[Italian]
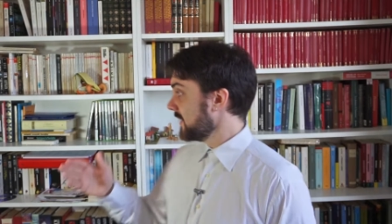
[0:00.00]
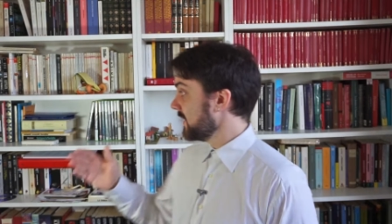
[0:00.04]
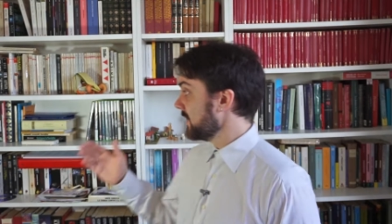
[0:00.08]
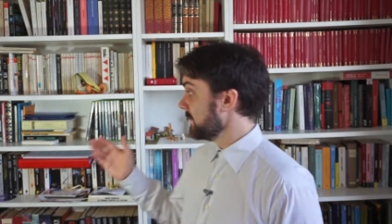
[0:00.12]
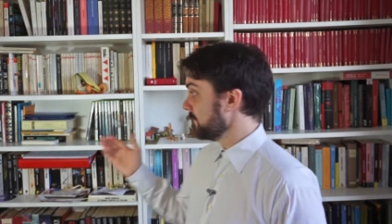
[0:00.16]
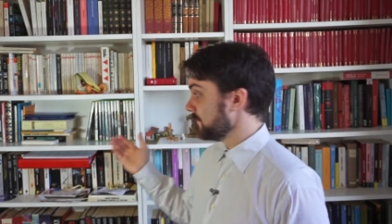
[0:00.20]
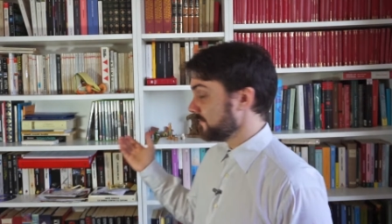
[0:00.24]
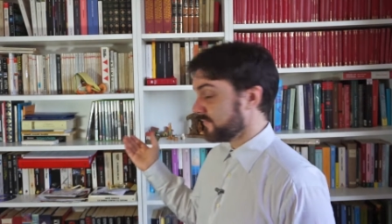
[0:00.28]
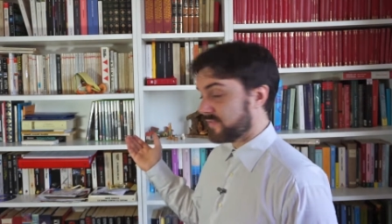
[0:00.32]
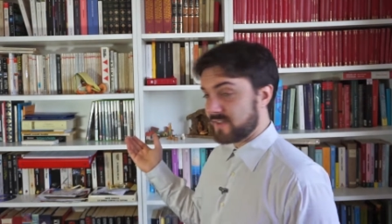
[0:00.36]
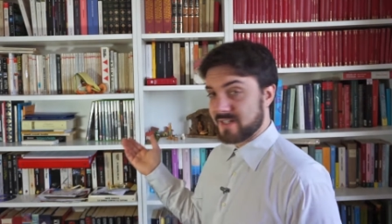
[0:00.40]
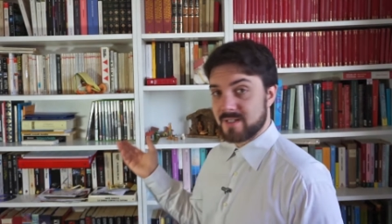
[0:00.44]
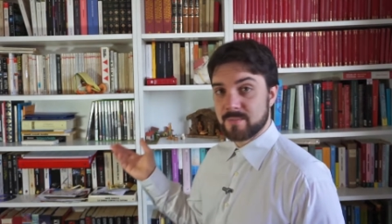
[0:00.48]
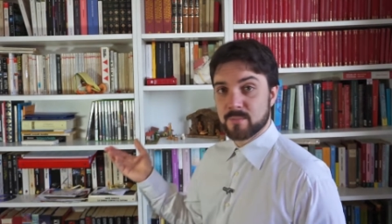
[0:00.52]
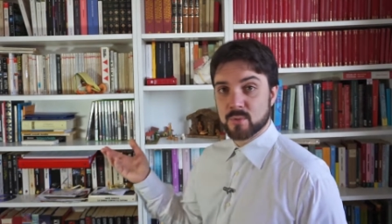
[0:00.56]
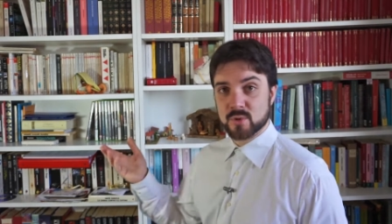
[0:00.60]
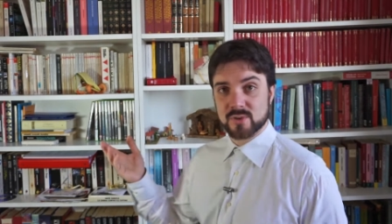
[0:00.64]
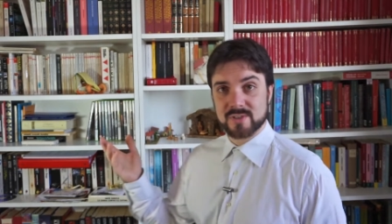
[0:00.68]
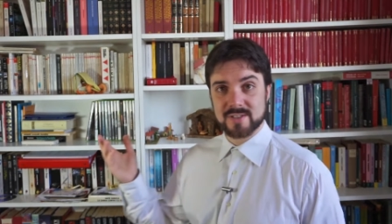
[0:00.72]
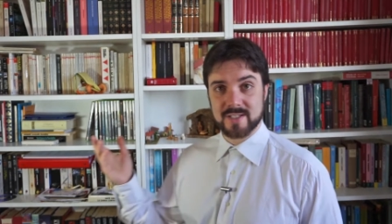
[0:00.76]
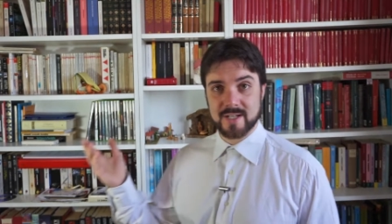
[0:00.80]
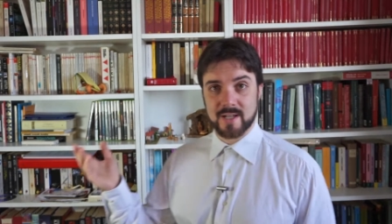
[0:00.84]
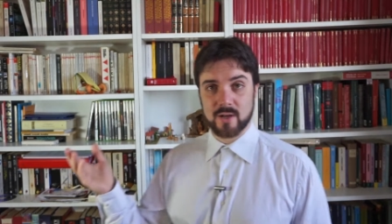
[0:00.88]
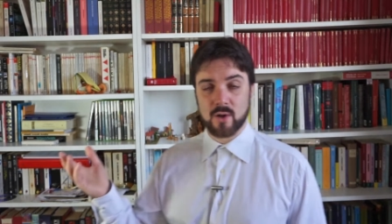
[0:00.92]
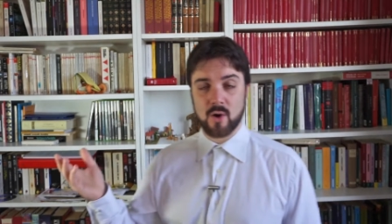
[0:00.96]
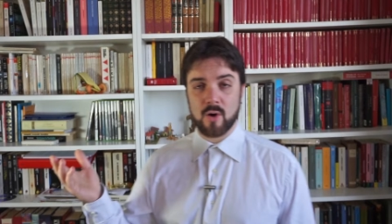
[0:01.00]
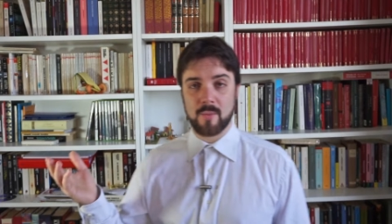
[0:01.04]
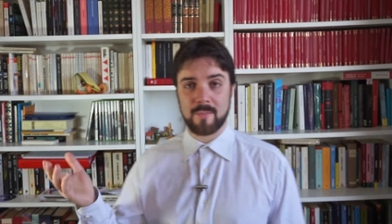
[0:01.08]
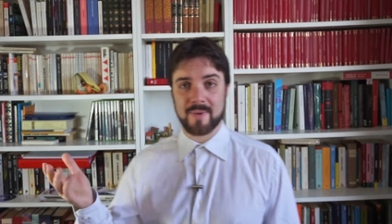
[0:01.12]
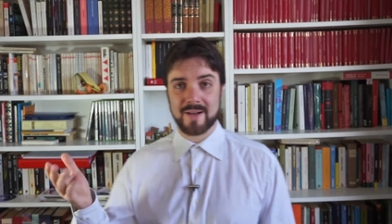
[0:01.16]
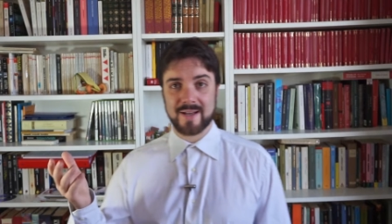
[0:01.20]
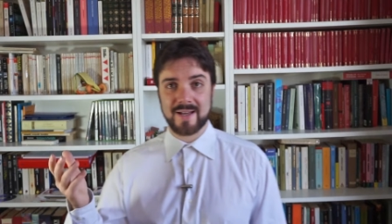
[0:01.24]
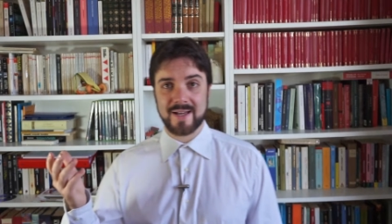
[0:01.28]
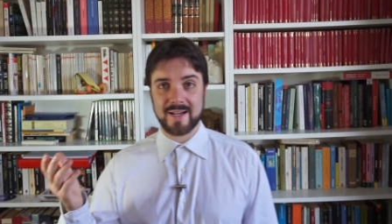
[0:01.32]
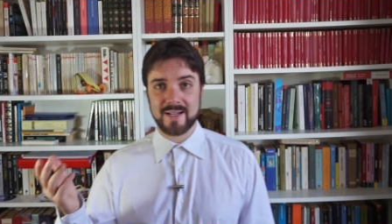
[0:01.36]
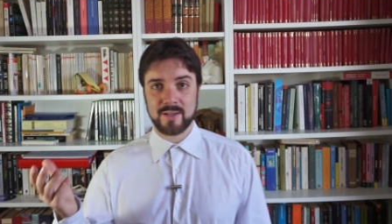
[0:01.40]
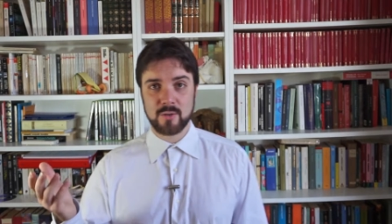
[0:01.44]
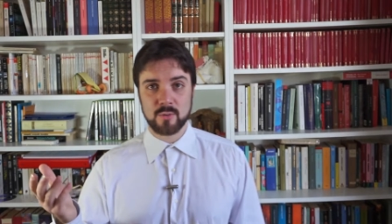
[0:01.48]
e ve li mostrerò
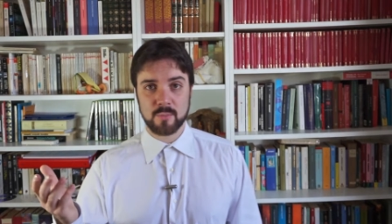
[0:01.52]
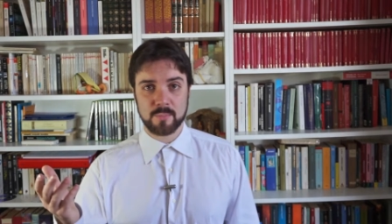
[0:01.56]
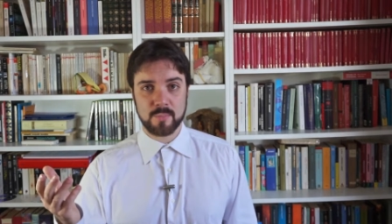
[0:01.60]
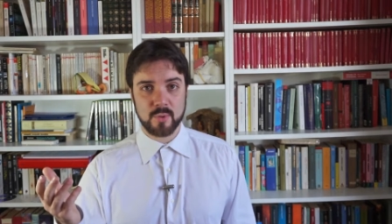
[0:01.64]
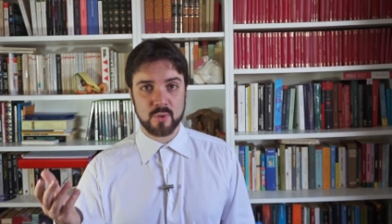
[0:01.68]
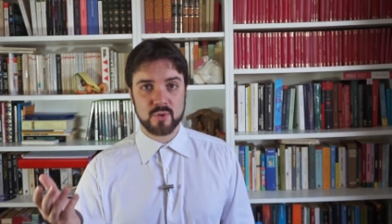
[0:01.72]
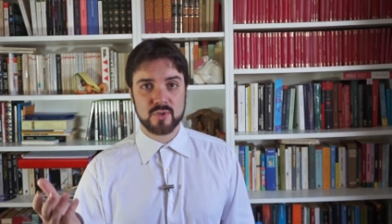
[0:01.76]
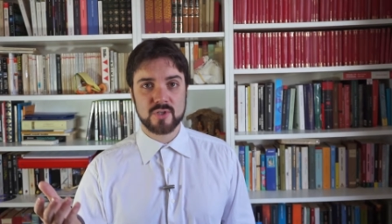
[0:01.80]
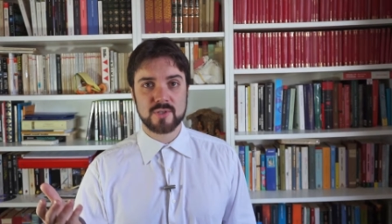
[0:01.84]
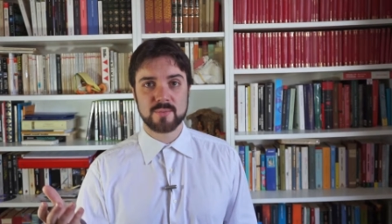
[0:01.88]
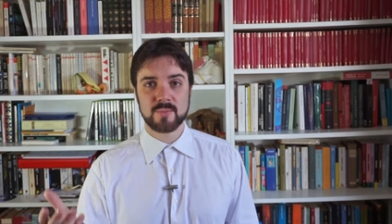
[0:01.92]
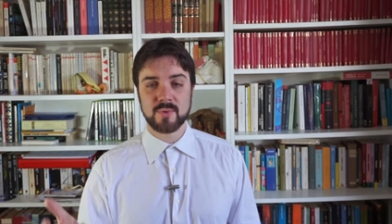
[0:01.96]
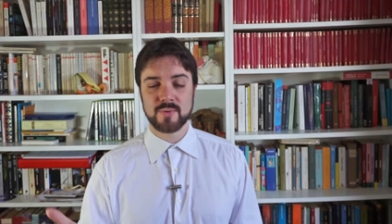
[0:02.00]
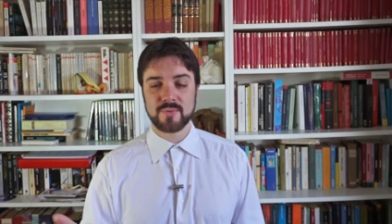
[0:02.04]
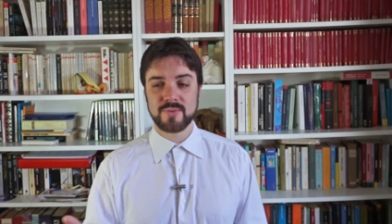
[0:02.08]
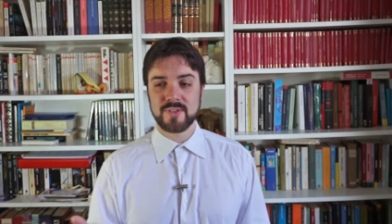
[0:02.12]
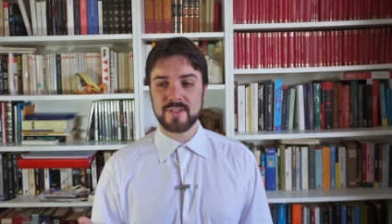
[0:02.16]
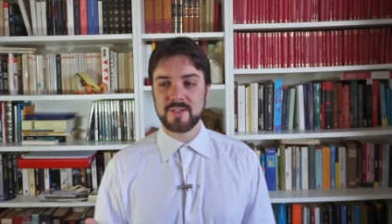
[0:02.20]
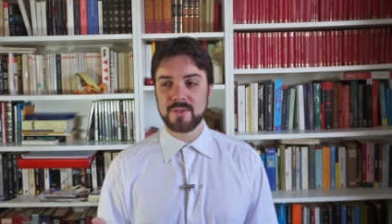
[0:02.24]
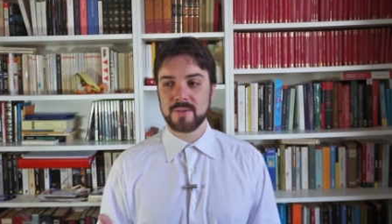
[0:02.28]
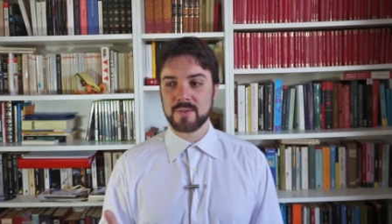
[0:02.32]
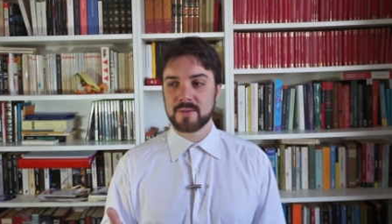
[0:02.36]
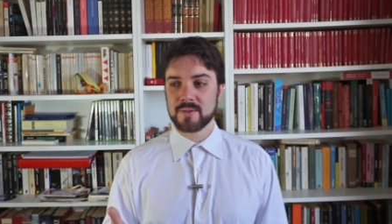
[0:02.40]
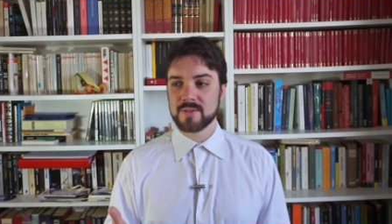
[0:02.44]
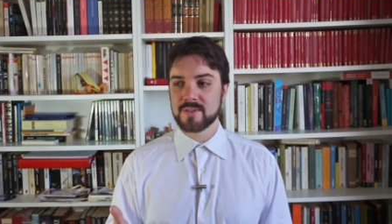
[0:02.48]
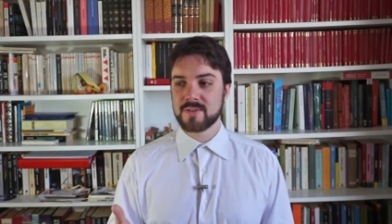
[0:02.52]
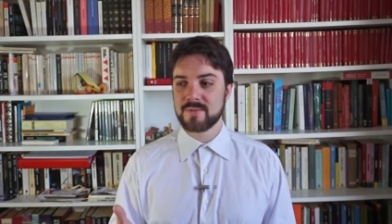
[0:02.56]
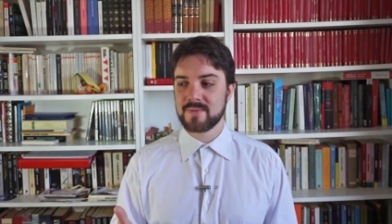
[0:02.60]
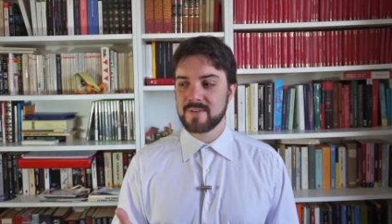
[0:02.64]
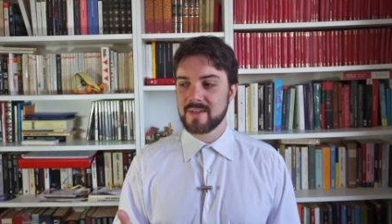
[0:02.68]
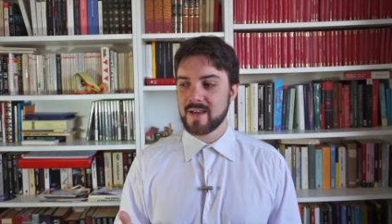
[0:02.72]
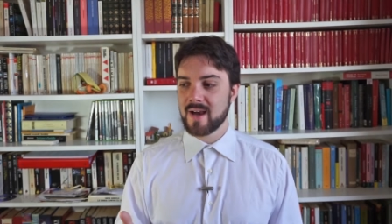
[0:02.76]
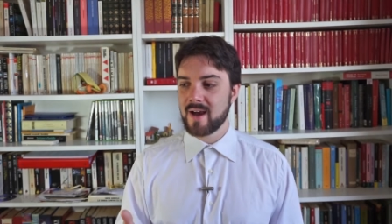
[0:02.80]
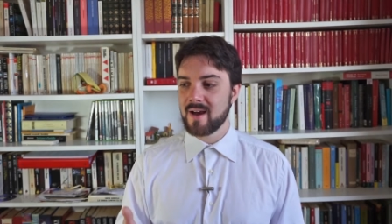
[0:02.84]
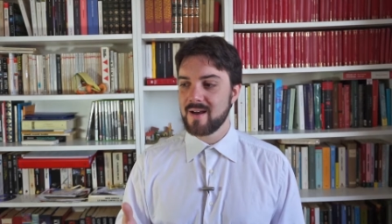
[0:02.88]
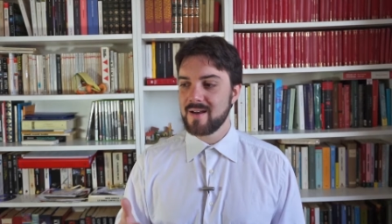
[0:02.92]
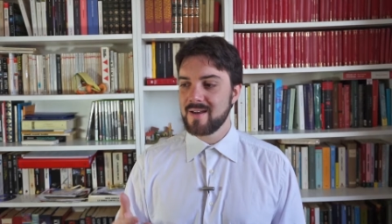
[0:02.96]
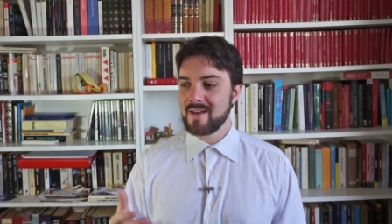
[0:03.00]
magari in un prossimo video e così
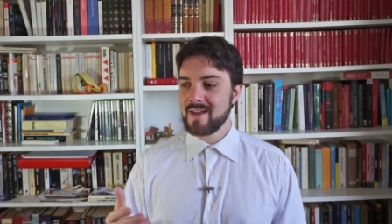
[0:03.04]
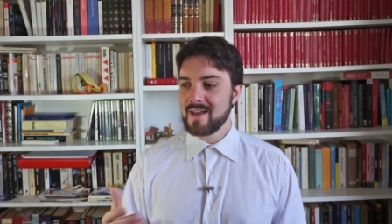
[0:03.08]
via,